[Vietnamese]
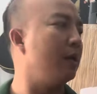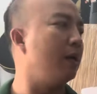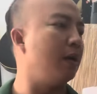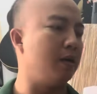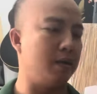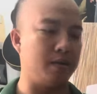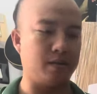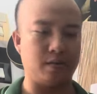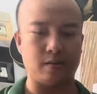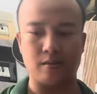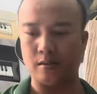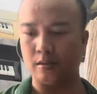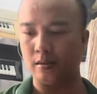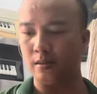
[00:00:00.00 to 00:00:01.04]
à,
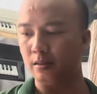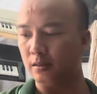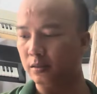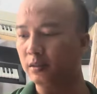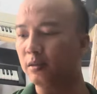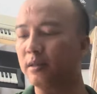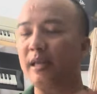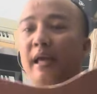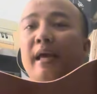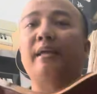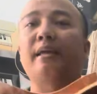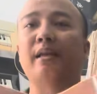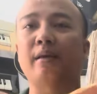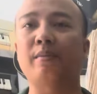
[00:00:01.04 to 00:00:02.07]
Nước xước nhẹ
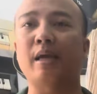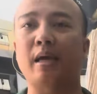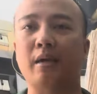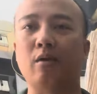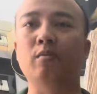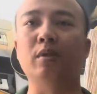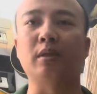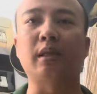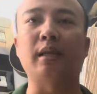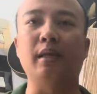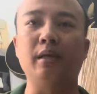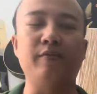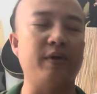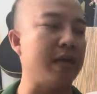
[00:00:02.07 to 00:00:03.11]
nha anh em nha, cũng được thanh
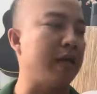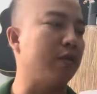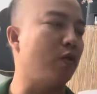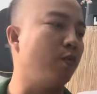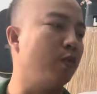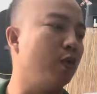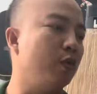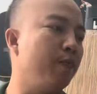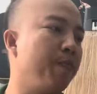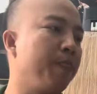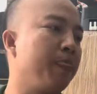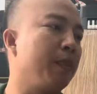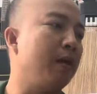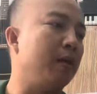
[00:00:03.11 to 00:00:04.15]
lý với giá tốt luôn
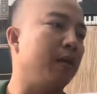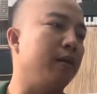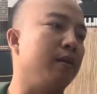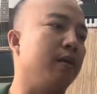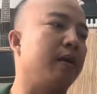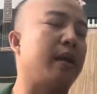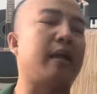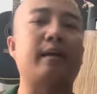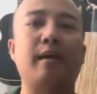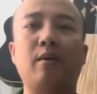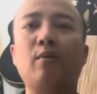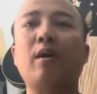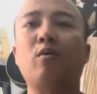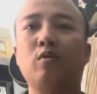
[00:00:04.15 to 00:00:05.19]
Thì những cái đàn này
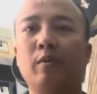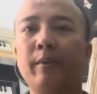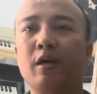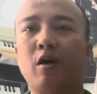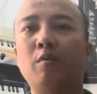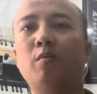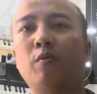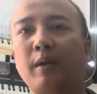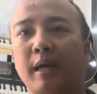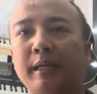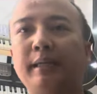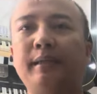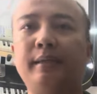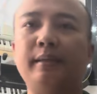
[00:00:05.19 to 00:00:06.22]
lâu lâu nó mới có một
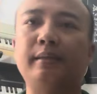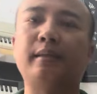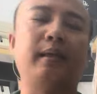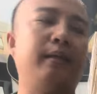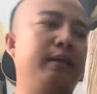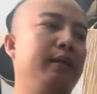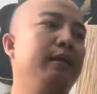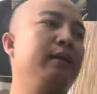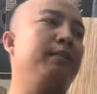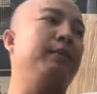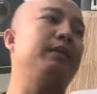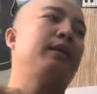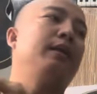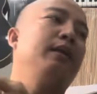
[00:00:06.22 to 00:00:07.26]
cây thanh lý
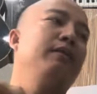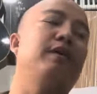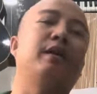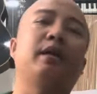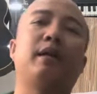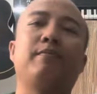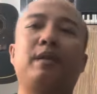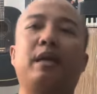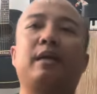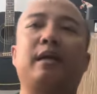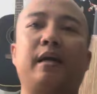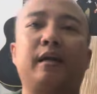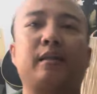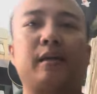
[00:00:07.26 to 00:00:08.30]
mình thanh lý với anh em giá
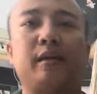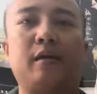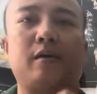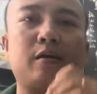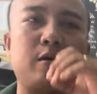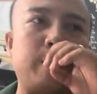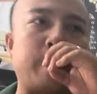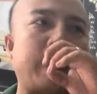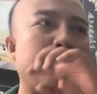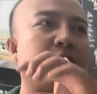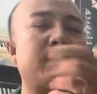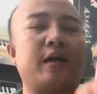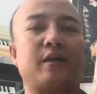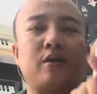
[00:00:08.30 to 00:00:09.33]
rẻ thì nó có một cái
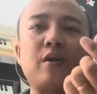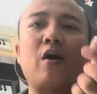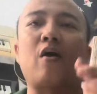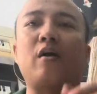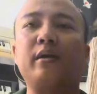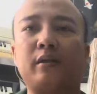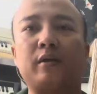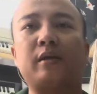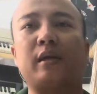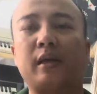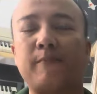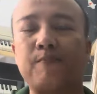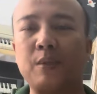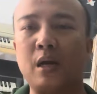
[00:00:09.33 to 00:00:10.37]
vấn đề nhỏ nhỏ vậy thôi nha anh
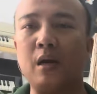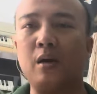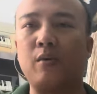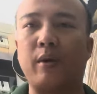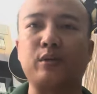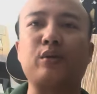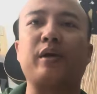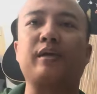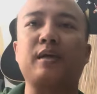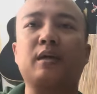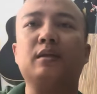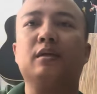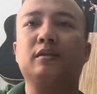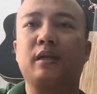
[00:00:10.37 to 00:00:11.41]
em hoàn toàn chất
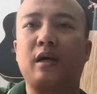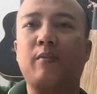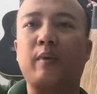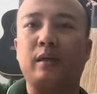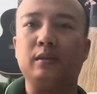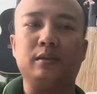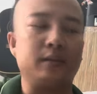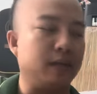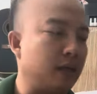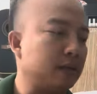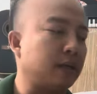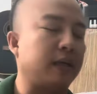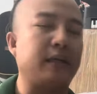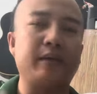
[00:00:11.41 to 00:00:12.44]
lượng thì không ảnh hưởng gì hết
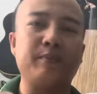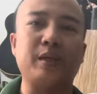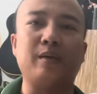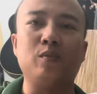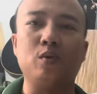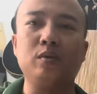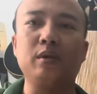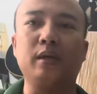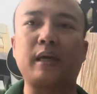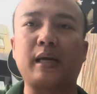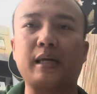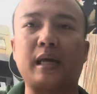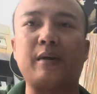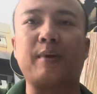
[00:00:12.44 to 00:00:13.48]
anh em nào muốn những
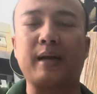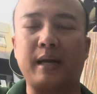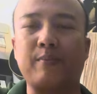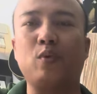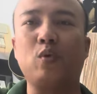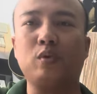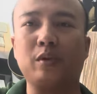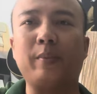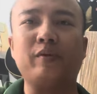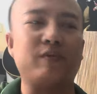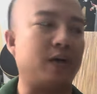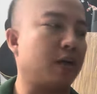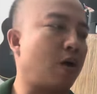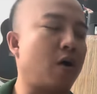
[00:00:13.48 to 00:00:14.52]
cây này mà đẹp luôn thì mình
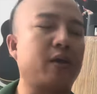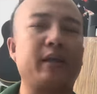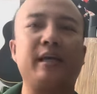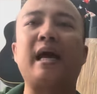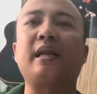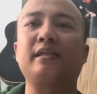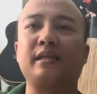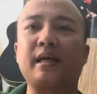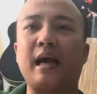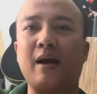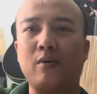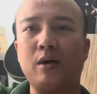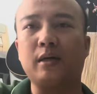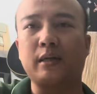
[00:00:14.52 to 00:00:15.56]
vẫn có thì giá nó sẽ
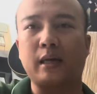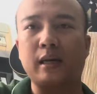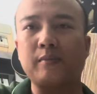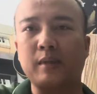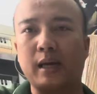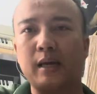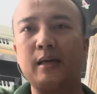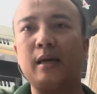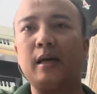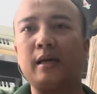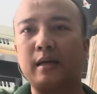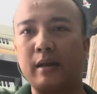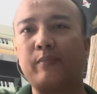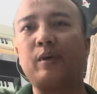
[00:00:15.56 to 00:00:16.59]
cao hơn nha anh em nha
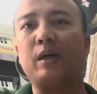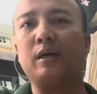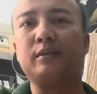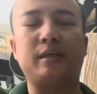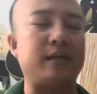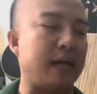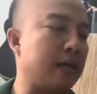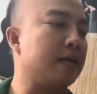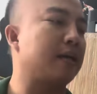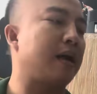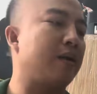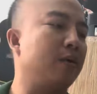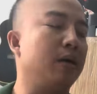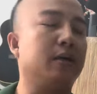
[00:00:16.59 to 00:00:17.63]
đẹp hơn thì giá nó
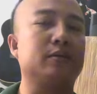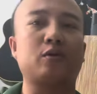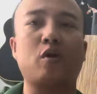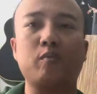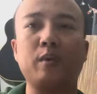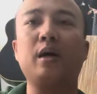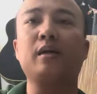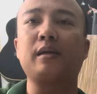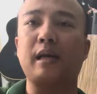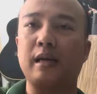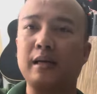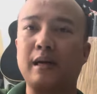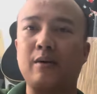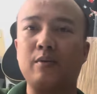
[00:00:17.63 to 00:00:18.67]
cao hơn tốt hơn giá
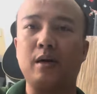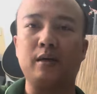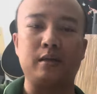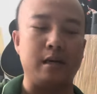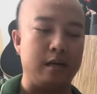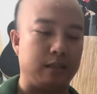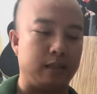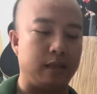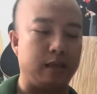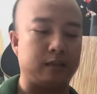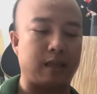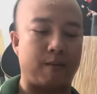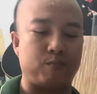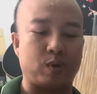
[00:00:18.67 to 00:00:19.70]
nó cao hơn thì
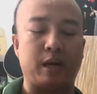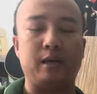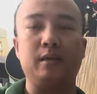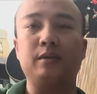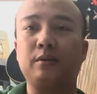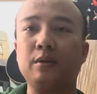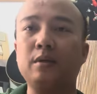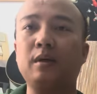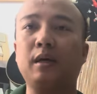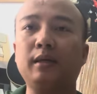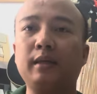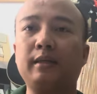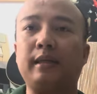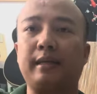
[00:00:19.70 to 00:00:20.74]
tầm này đứt xước ít
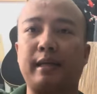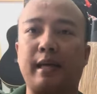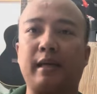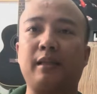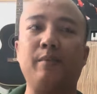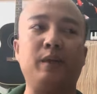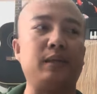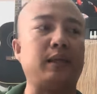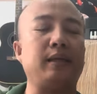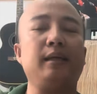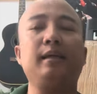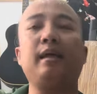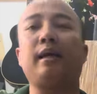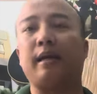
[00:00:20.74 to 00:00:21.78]
ít nhẹ nhẹ thì mình thanh
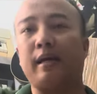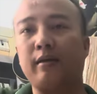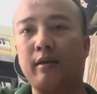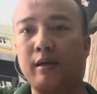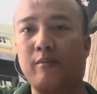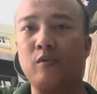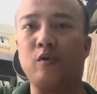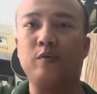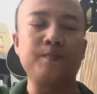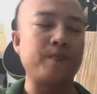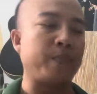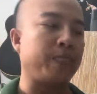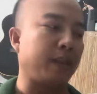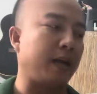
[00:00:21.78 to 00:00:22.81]
lý giá rẻ cho anh em luôn
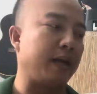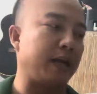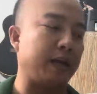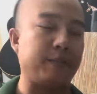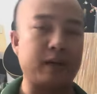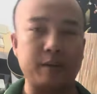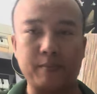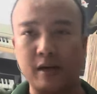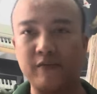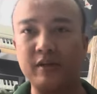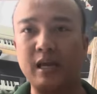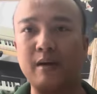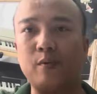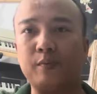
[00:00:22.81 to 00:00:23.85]
cây này mình đang bán với
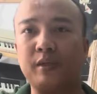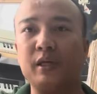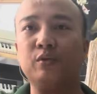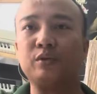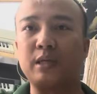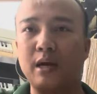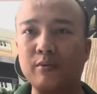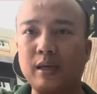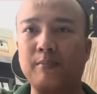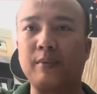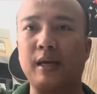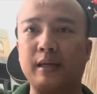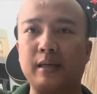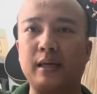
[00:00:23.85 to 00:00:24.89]
giá 1 triệu 600
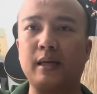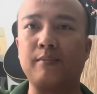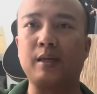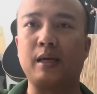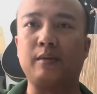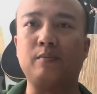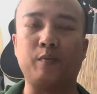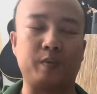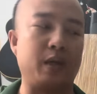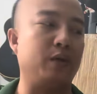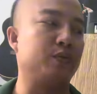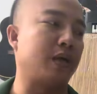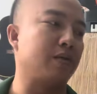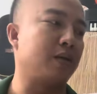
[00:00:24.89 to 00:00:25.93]
ngàn nha anh em nha 1
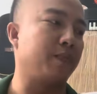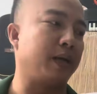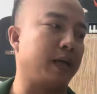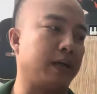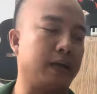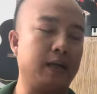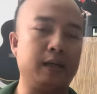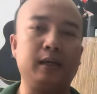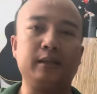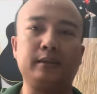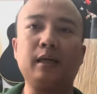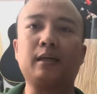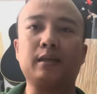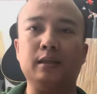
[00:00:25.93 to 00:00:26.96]
triệu 600 ngàn
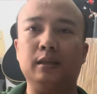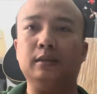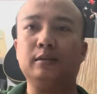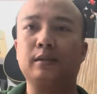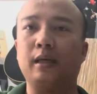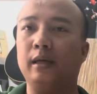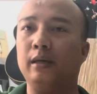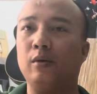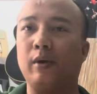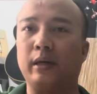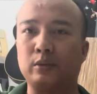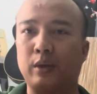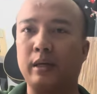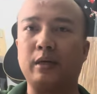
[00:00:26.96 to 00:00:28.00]
chất lượng thì
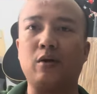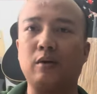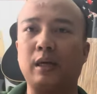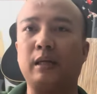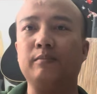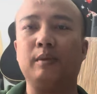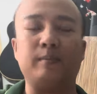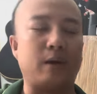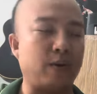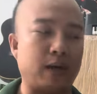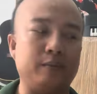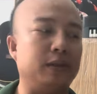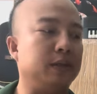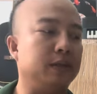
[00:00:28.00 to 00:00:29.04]
hoàn toàn ngon lành mình bảo
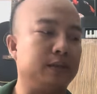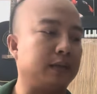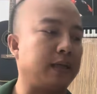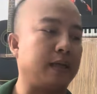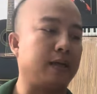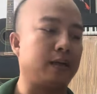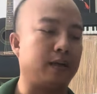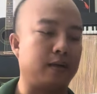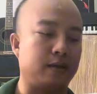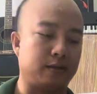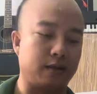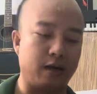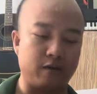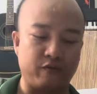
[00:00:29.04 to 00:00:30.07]
hành bình thường nha à,
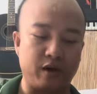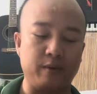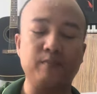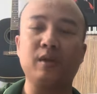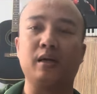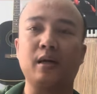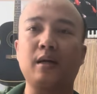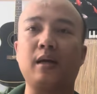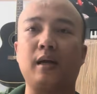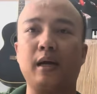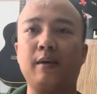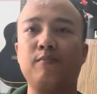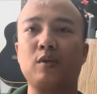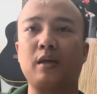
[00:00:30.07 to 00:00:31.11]
cần phím thì rất là
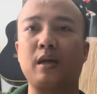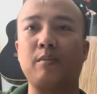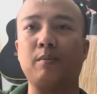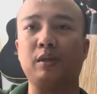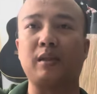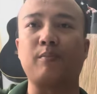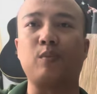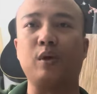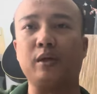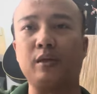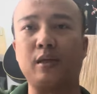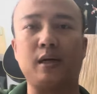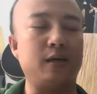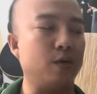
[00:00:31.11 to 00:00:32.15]
êm cho anh em mình tập luyện
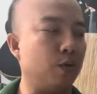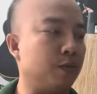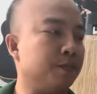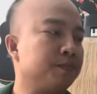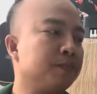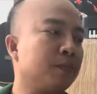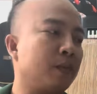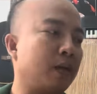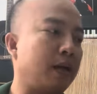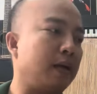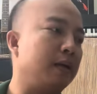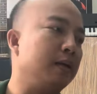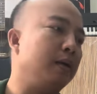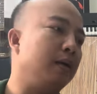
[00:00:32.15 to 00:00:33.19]
chơi luôn nha
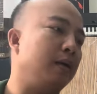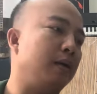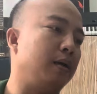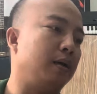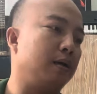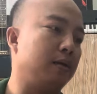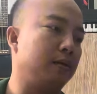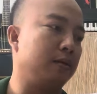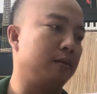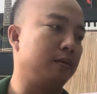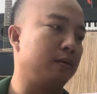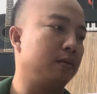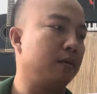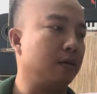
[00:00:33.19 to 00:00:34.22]

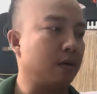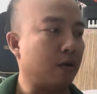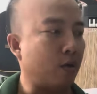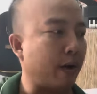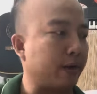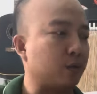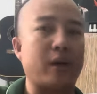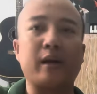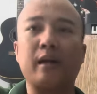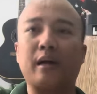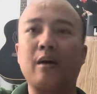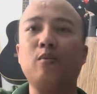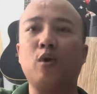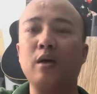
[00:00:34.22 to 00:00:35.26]
à, hoàn toàn là
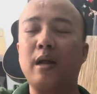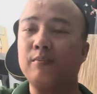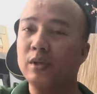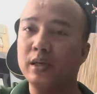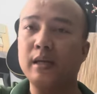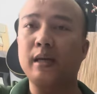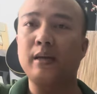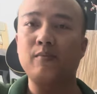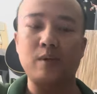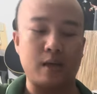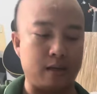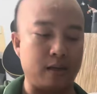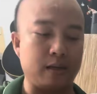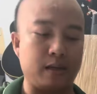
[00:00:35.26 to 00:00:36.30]
không lỗi lầm gì nha anh em nha
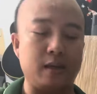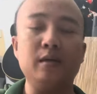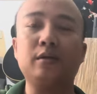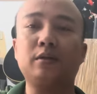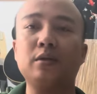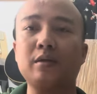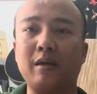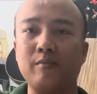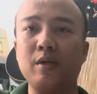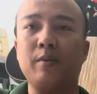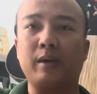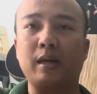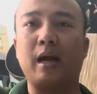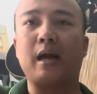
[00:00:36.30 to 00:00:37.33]
nó chỉ lướt xước giống như
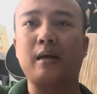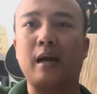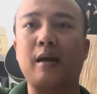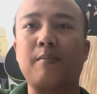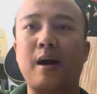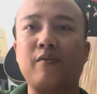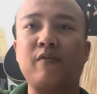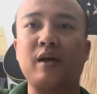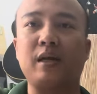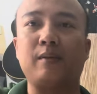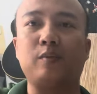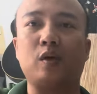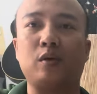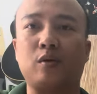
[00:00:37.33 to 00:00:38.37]
mình đã đã báo với anh em thôi